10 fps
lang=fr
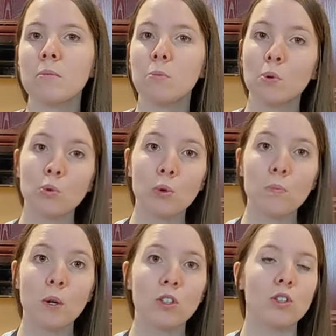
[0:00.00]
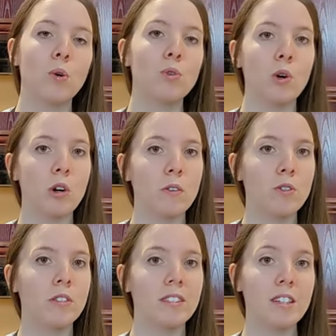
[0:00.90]
pour deux portions. Donc, on va
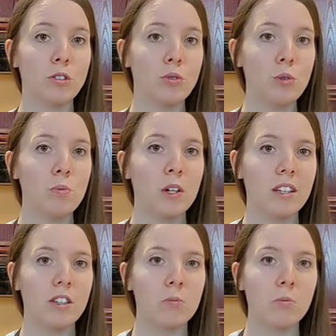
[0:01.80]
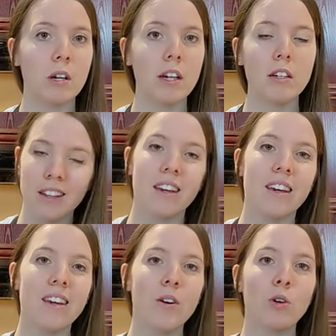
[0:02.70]
utiliser deux poitrines de poulet.
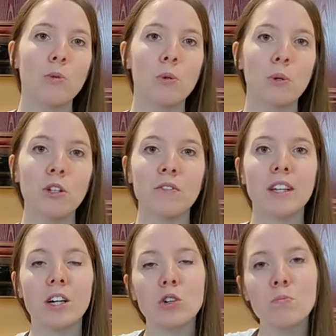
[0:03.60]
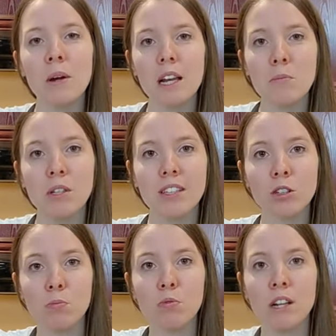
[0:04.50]
Et on a besoin de venir couper la poitrine de
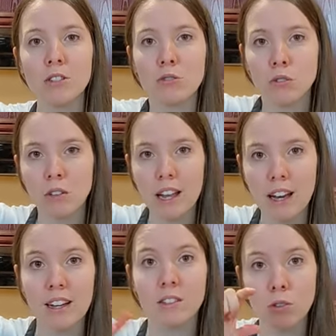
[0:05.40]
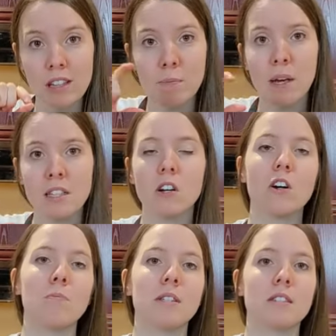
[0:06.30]
poulet sur, sur
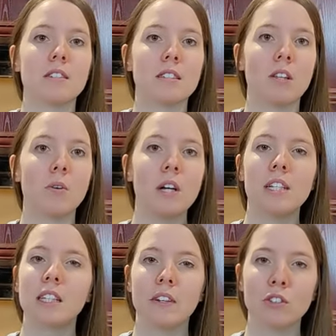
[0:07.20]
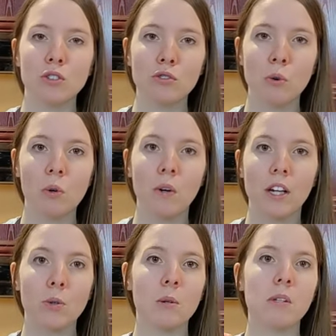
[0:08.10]
l'épaisseur parce que sinon, ça va être juste trop long à
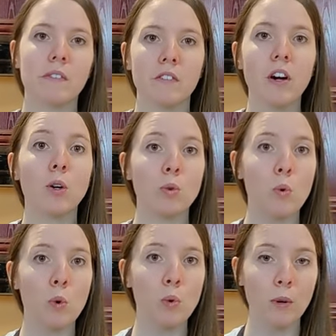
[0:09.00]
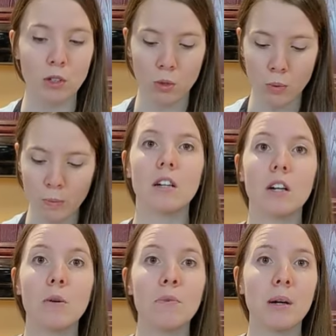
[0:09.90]
cuire et ça va faire un trop gros morceau.
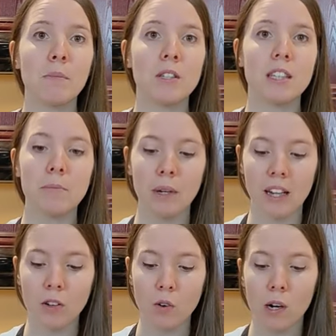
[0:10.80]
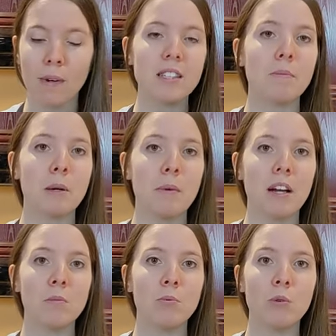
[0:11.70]
Ah, puis en passant, pendant qu'on commence à préparer
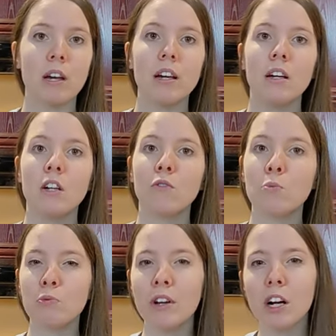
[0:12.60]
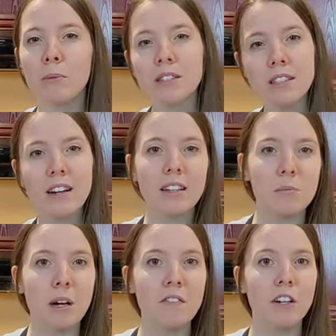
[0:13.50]
le poulet, vous pouvez commencer
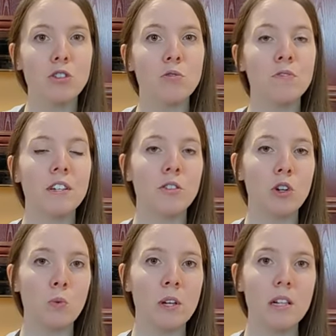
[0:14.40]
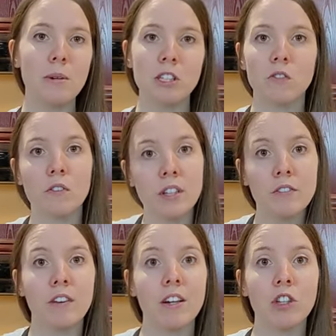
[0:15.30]
tranquillement à faire chauffer de l'huile parce qu'on va venir
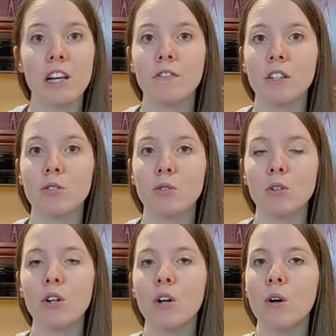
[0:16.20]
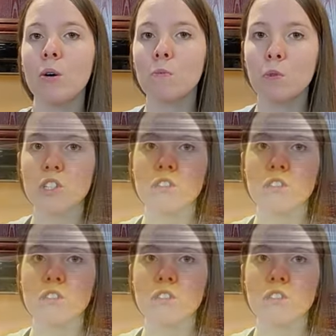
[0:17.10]
faire de la friture. Moi,